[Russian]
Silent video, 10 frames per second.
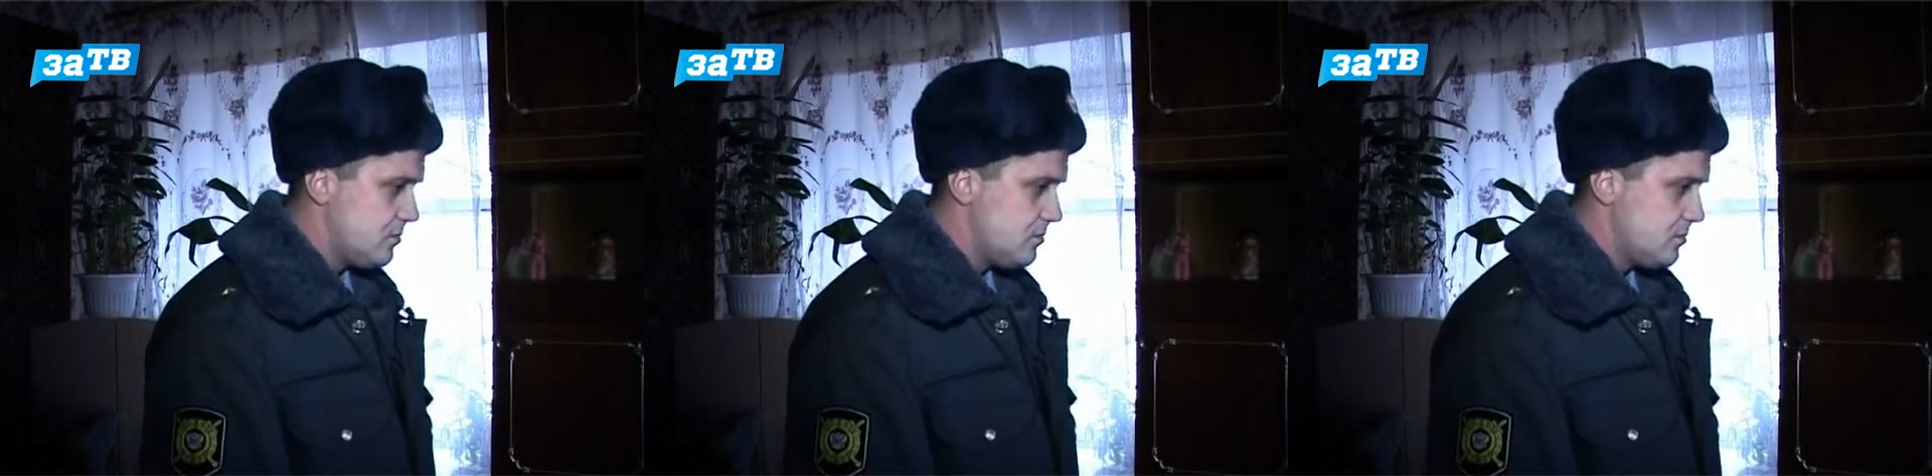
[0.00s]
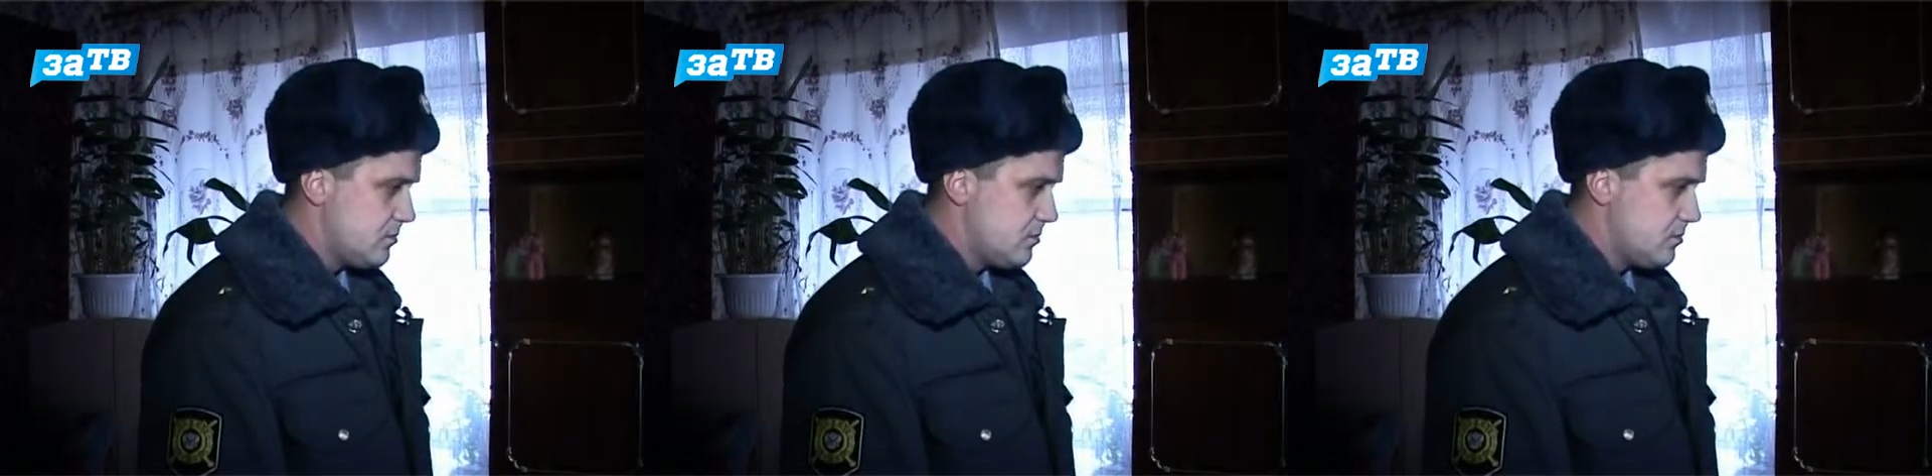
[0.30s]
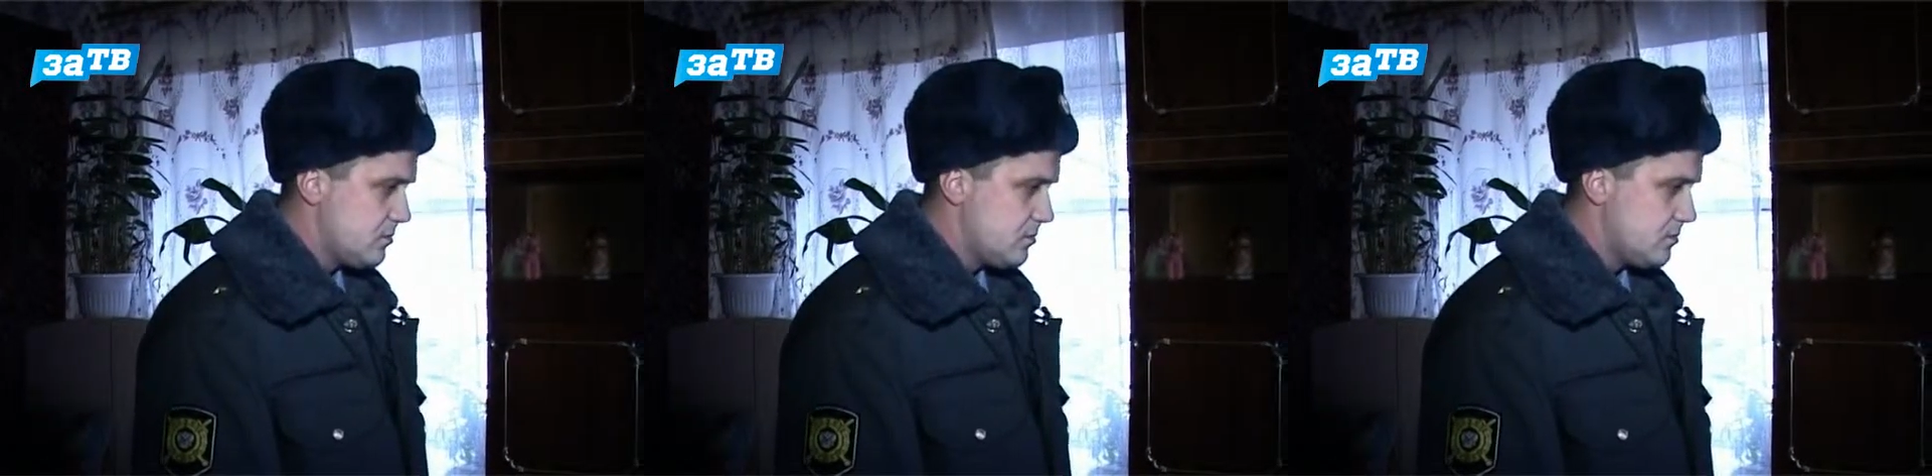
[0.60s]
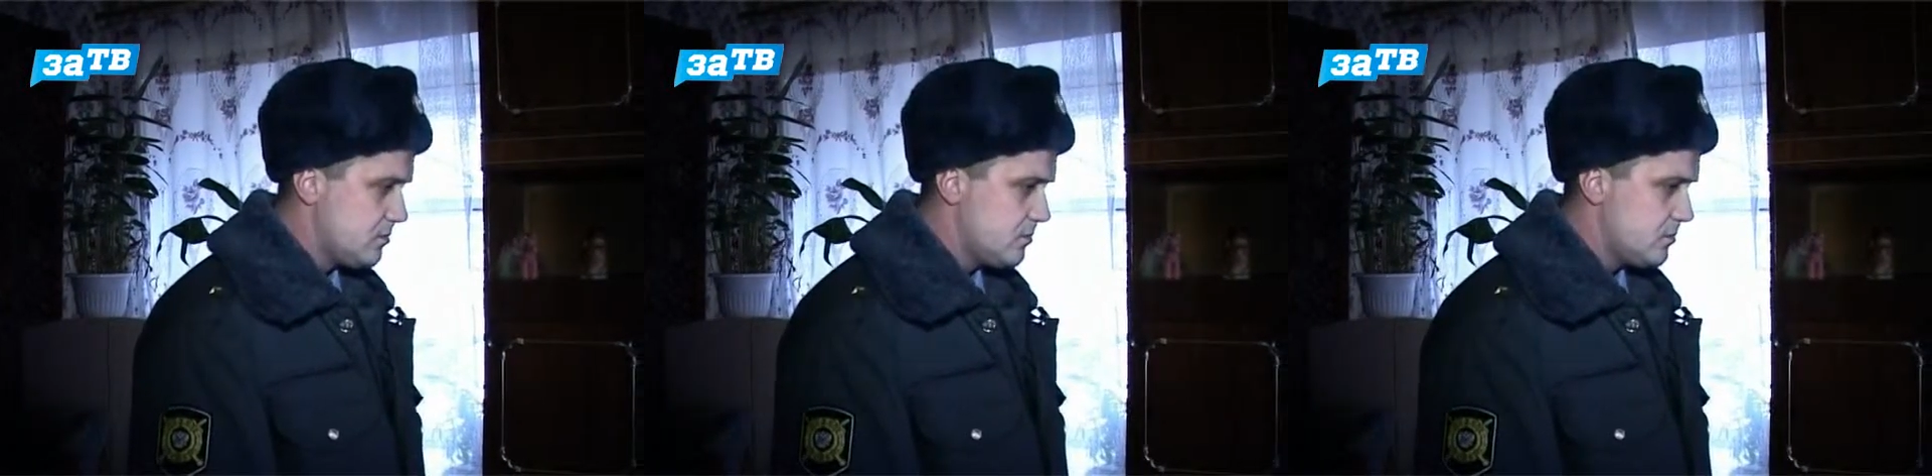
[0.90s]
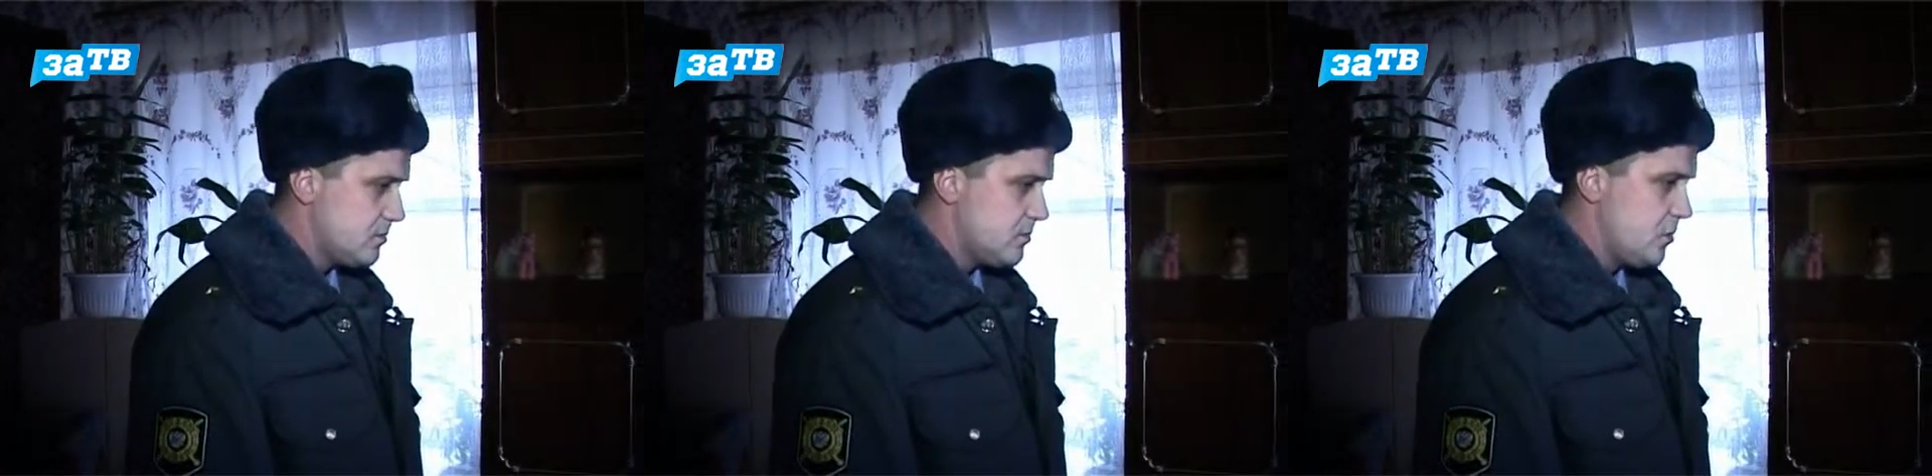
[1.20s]
в другом детстве
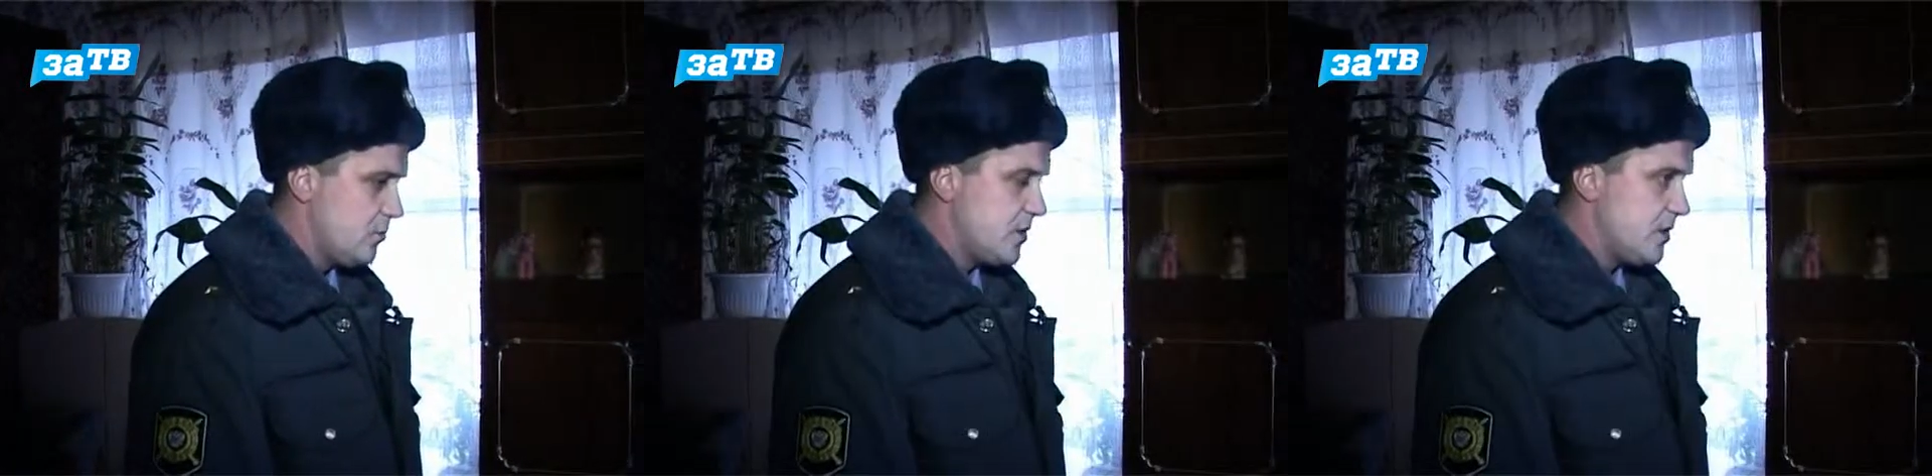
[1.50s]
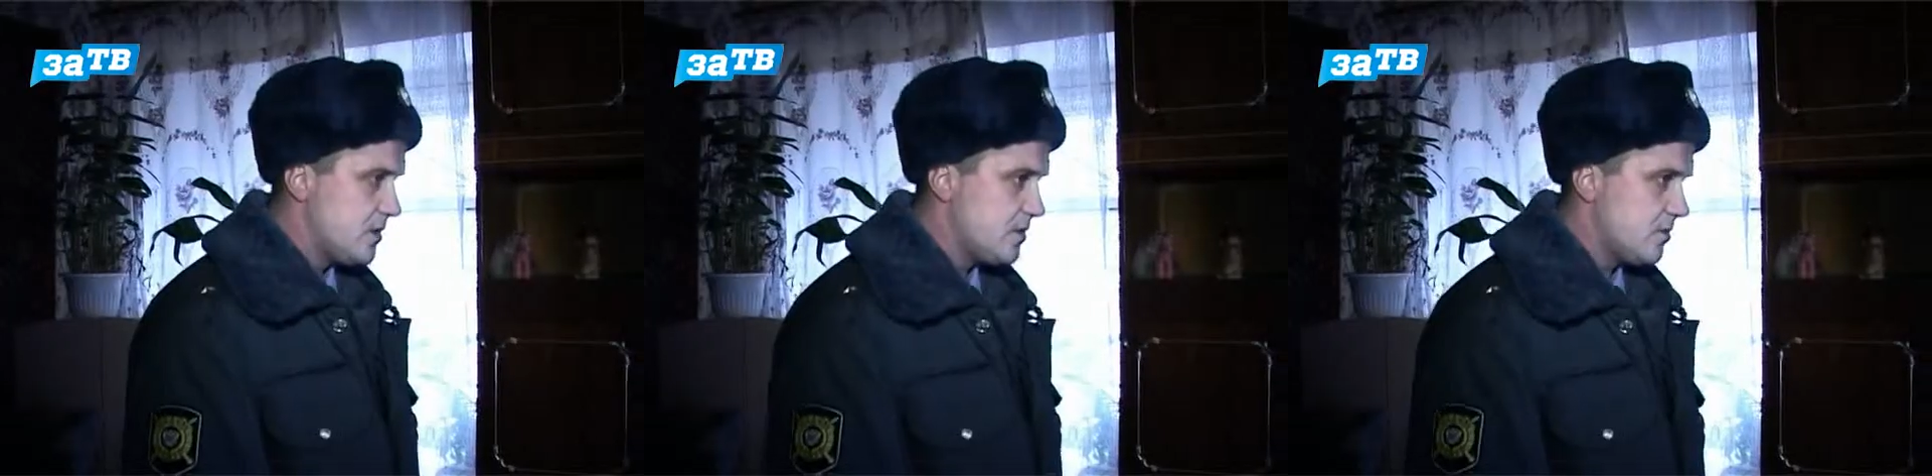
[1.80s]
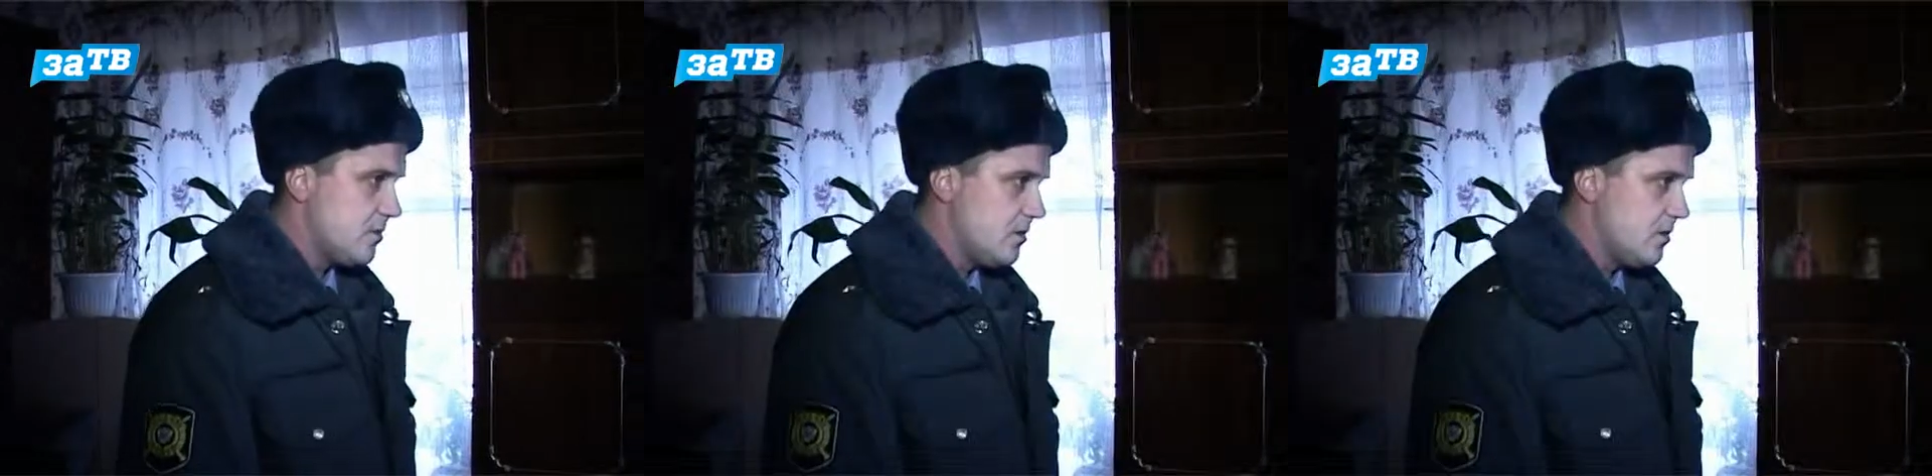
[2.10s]
в дом детства.